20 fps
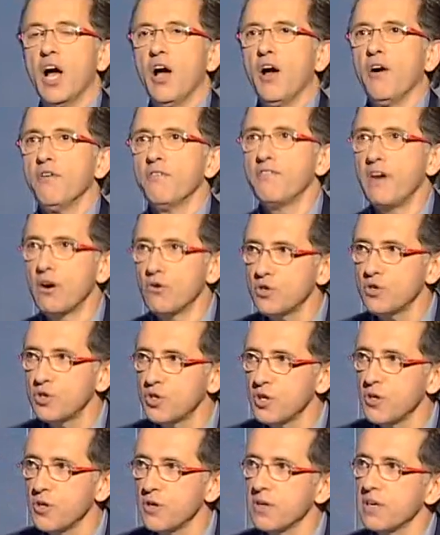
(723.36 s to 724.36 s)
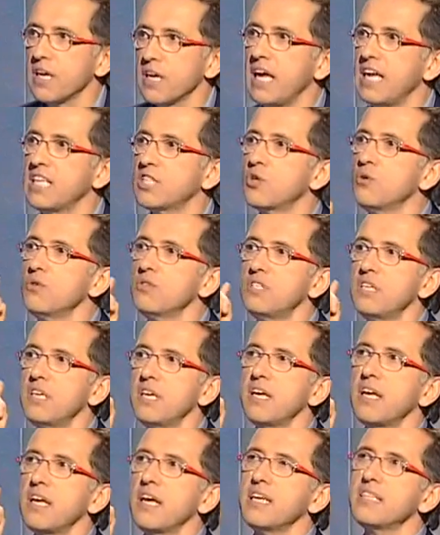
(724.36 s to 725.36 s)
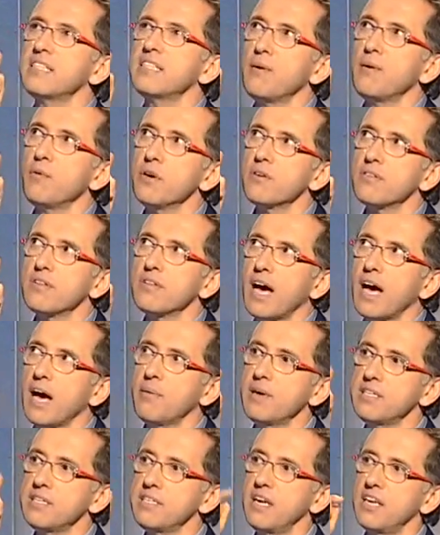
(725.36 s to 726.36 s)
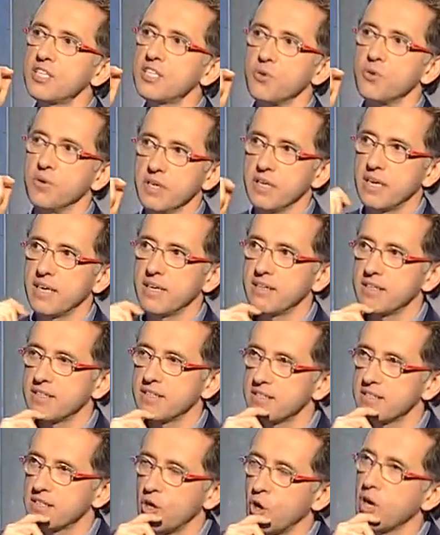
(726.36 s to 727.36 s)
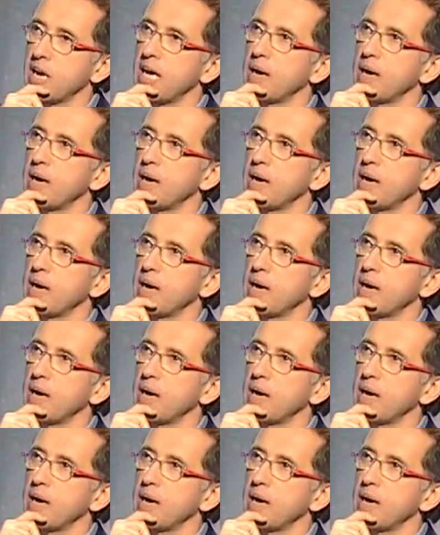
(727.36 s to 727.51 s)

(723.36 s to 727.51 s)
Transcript: Fausto, escuche esta voz a ver si le suena. Hola,